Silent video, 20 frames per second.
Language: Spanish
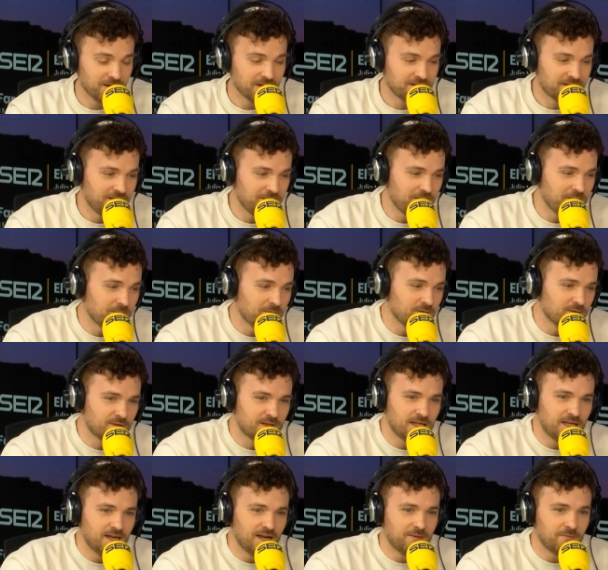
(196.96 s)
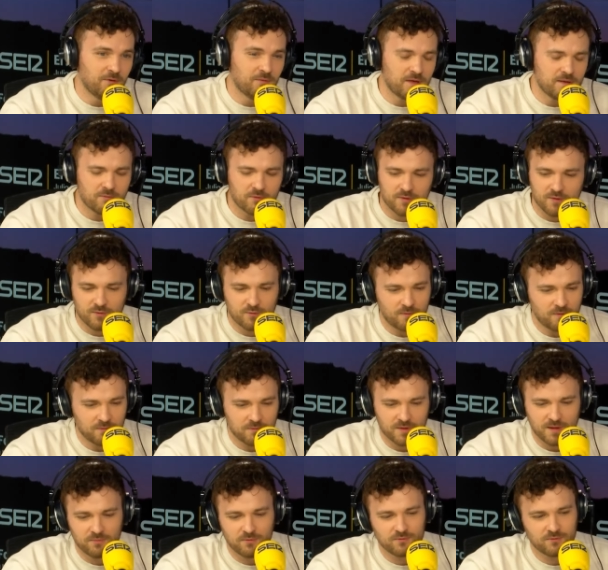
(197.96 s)
la escribimos y la movimos,
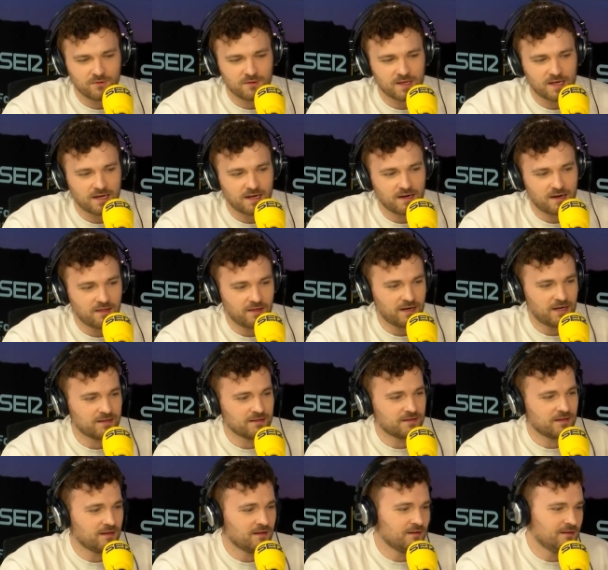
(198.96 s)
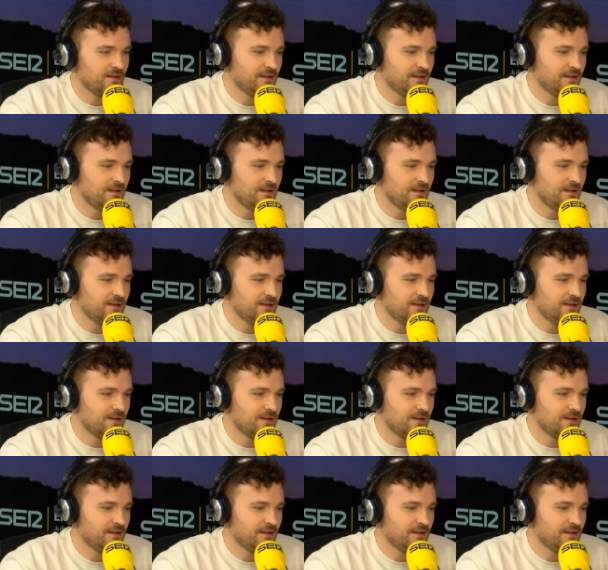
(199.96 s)
estuvimos a punto de sacarla adelante.